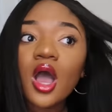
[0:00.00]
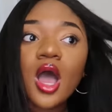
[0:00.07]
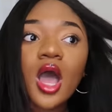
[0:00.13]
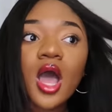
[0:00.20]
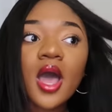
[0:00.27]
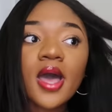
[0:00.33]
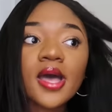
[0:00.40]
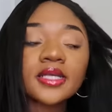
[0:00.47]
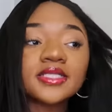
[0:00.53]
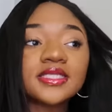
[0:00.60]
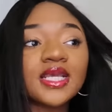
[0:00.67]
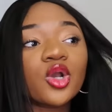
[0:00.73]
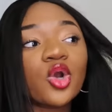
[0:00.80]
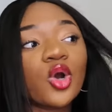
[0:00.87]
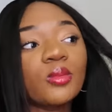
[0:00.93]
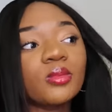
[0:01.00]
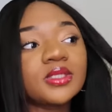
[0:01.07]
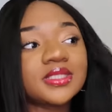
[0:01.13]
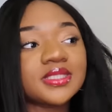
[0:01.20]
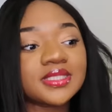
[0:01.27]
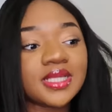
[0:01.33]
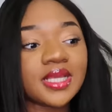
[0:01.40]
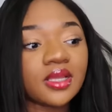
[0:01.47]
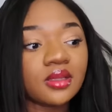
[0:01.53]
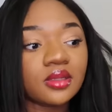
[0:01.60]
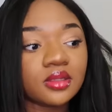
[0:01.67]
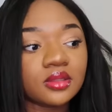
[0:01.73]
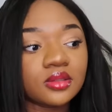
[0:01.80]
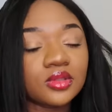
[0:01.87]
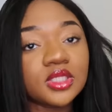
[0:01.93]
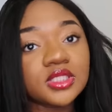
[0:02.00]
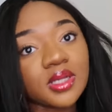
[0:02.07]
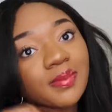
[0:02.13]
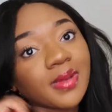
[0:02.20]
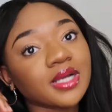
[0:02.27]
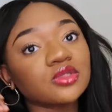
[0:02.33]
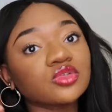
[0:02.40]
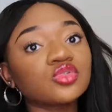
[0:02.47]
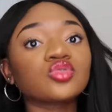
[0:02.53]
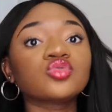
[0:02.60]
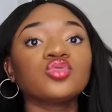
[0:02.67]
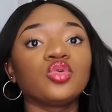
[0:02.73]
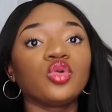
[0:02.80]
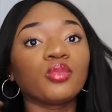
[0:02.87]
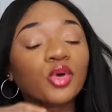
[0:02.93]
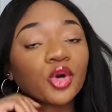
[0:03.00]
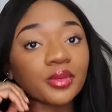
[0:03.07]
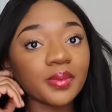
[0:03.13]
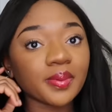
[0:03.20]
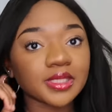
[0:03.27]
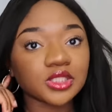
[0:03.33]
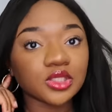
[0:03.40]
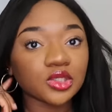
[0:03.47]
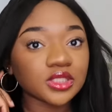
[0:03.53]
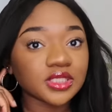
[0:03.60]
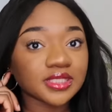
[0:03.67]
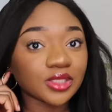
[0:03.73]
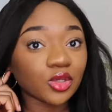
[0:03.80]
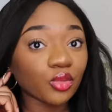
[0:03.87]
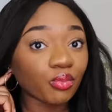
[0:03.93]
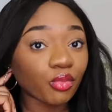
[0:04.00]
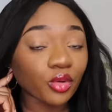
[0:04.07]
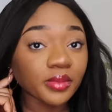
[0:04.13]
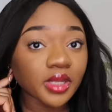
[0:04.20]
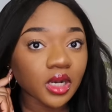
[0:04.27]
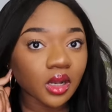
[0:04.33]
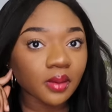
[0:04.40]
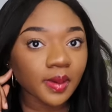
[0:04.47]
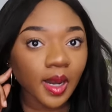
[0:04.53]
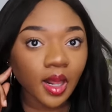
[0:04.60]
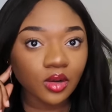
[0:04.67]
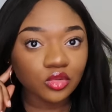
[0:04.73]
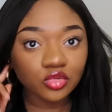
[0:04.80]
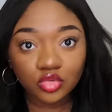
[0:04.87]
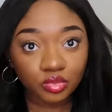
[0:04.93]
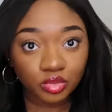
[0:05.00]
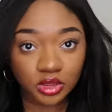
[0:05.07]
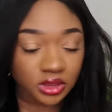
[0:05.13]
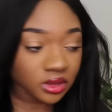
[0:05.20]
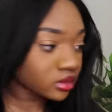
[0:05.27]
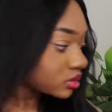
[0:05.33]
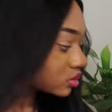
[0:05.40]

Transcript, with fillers: Euh, j'ai commencé. Déjà, bah, du coup, le premier perso que j'ai, c'est le premier love, là, le tout petit.